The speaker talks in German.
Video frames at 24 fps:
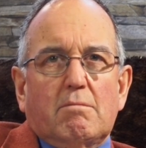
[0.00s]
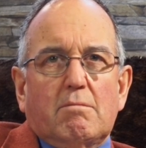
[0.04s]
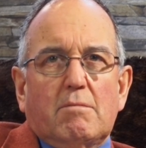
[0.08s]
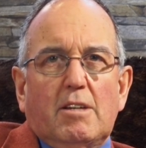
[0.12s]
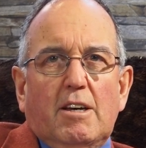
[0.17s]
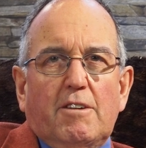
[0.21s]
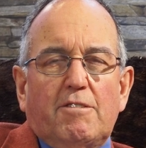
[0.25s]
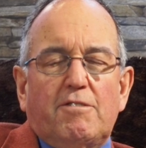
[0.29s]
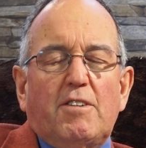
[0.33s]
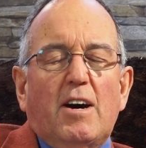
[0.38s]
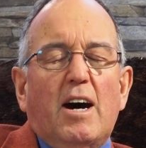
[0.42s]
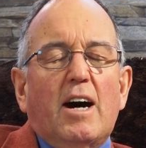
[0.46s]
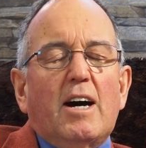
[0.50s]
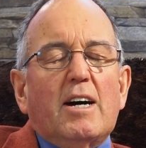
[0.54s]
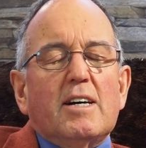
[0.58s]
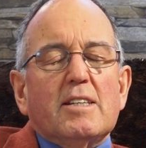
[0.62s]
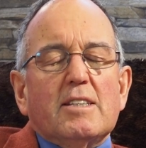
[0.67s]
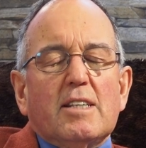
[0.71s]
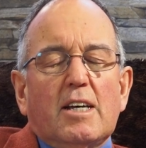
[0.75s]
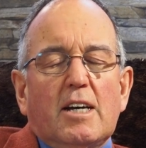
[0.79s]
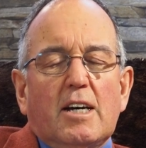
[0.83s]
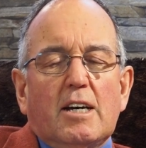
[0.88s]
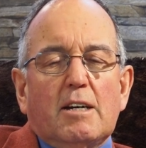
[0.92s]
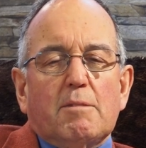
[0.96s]

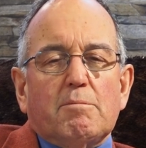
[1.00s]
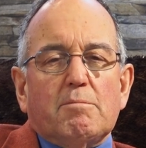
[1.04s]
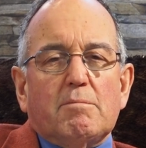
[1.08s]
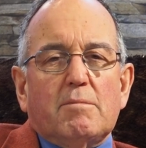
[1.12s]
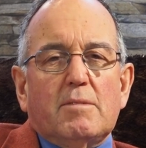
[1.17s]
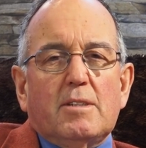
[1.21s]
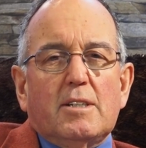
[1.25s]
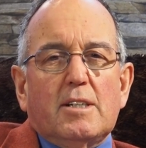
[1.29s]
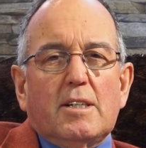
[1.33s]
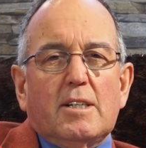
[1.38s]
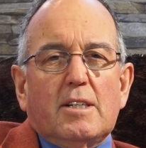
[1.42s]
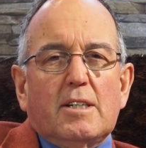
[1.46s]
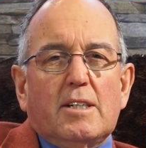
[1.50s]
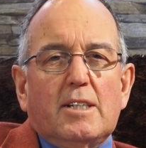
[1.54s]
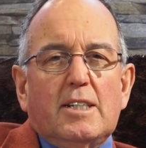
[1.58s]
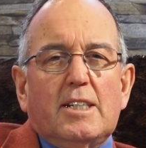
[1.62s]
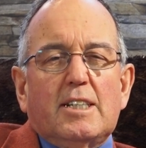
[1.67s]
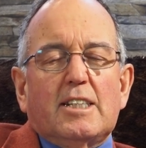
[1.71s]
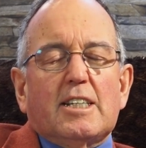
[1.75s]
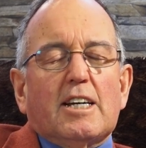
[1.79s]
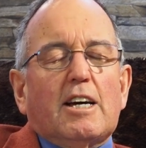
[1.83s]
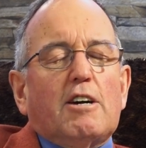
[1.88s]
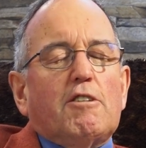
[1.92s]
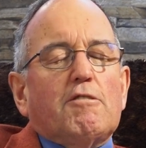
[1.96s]
erfahren haben,
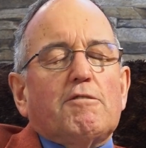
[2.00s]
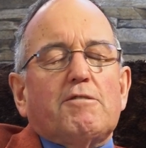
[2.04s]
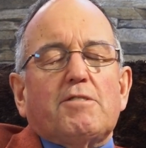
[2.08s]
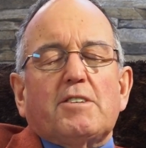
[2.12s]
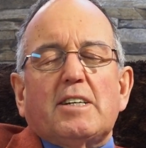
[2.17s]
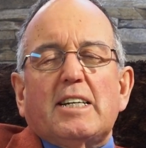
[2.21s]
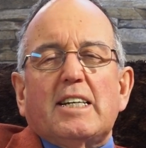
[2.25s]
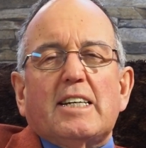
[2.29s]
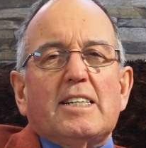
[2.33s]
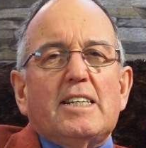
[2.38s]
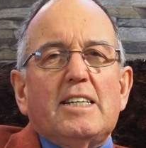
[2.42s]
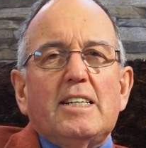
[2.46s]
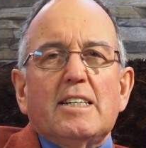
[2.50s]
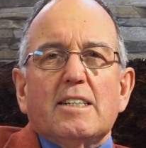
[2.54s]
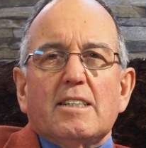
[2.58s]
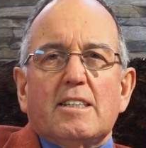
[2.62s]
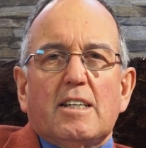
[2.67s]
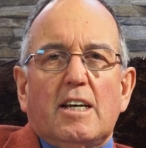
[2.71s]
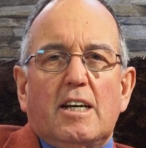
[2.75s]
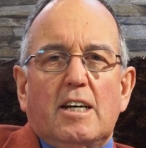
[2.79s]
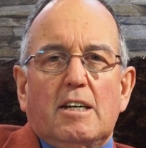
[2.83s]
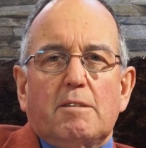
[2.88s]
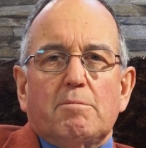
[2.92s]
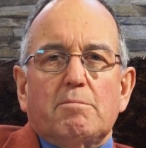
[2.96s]
nicht darauf
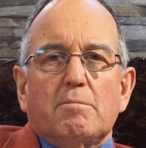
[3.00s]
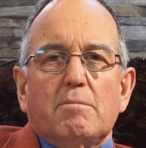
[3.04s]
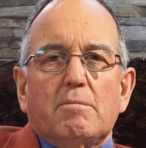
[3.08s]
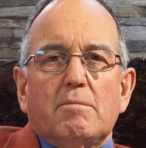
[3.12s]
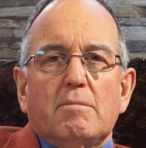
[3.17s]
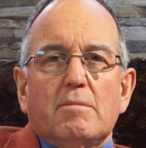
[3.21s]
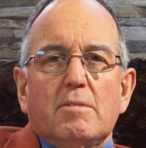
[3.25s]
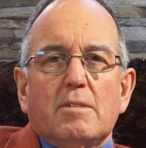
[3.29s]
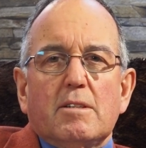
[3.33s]
reagiert haben.